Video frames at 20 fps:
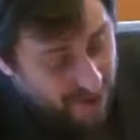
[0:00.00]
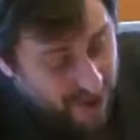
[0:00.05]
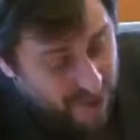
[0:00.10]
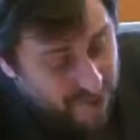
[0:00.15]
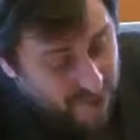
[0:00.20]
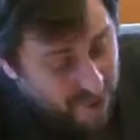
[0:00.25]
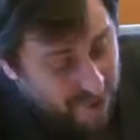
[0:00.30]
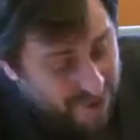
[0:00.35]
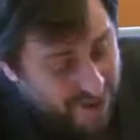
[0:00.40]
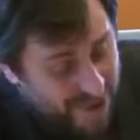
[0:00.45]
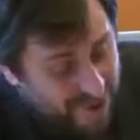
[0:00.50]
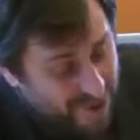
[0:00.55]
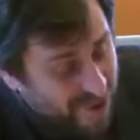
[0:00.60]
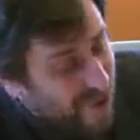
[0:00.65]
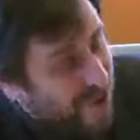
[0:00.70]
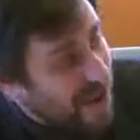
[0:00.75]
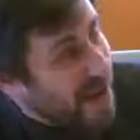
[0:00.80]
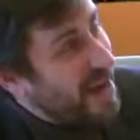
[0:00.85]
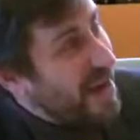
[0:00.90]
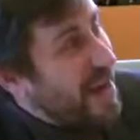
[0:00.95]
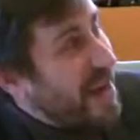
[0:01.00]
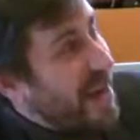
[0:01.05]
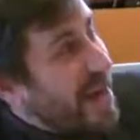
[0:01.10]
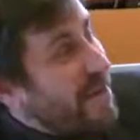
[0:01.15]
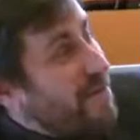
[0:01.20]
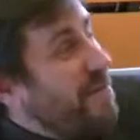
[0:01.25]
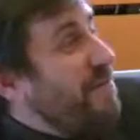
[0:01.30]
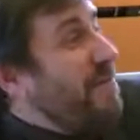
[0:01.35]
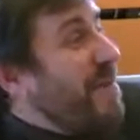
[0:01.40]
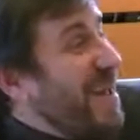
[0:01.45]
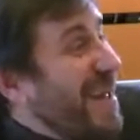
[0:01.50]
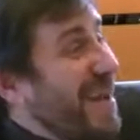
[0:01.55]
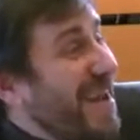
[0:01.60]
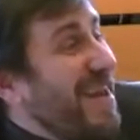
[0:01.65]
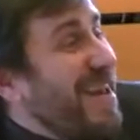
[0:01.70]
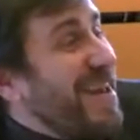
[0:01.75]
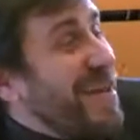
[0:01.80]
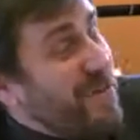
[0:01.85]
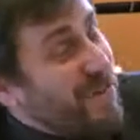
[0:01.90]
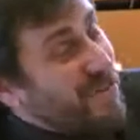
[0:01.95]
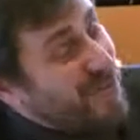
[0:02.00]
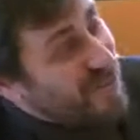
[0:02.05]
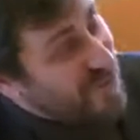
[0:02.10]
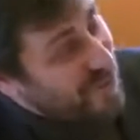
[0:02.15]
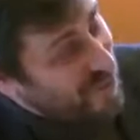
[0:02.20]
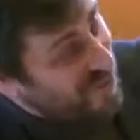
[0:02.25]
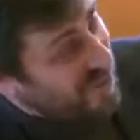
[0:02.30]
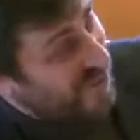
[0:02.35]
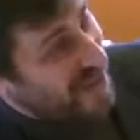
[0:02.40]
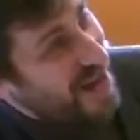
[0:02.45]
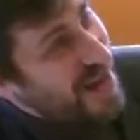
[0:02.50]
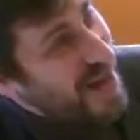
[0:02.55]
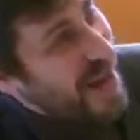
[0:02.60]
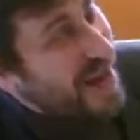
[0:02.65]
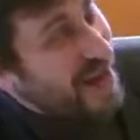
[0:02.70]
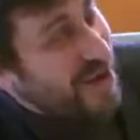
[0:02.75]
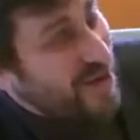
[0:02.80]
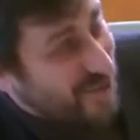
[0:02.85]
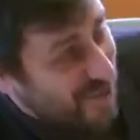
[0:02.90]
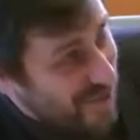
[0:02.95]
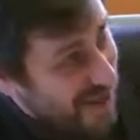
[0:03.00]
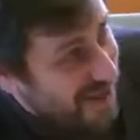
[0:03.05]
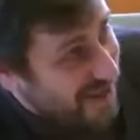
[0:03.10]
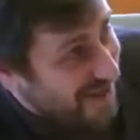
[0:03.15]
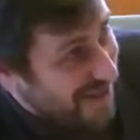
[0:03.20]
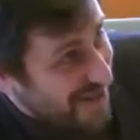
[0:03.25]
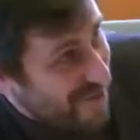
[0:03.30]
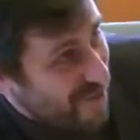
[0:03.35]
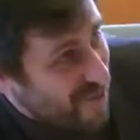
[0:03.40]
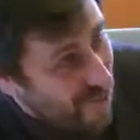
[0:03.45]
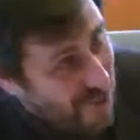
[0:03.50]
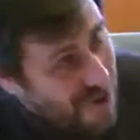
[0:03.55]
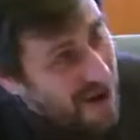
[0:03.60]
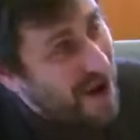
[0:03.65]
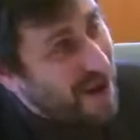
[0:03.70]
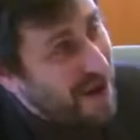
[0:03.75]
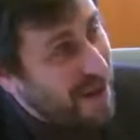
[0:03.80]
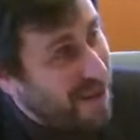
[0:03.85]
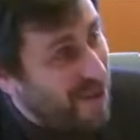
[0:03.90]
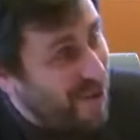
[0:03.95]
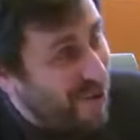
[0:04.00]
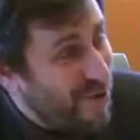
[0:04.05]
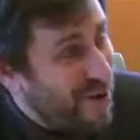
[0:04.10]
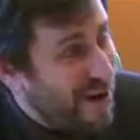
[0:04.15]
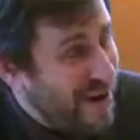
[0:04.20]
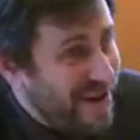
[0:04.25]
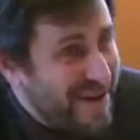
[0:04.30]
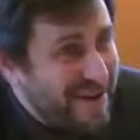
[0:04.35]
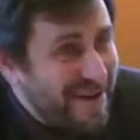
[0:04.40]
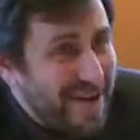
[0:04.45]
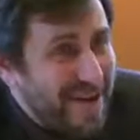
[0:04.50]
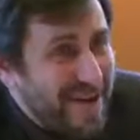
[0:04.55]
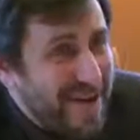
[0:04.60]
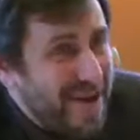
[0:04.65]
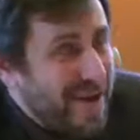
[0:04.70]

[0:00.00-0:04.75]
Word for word: y por tanto queríamos, querríamos, nos gustaría que nos diese buenas razones